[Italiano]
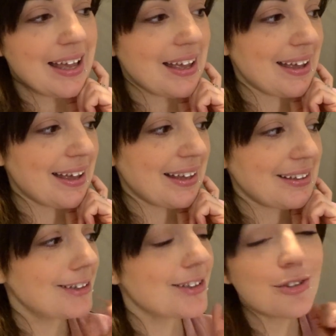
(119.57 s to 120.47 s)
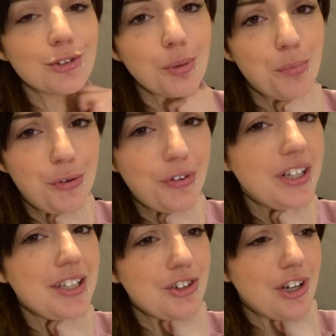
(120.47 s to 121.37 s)
e niente sono troppo
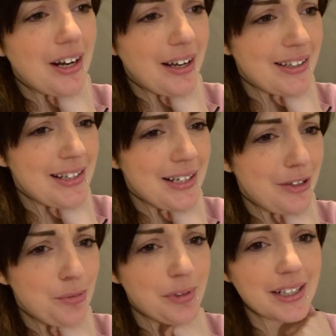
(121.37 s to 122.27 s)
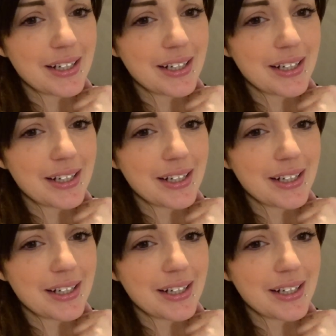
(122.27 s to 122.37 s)
felice ragazzi che domani è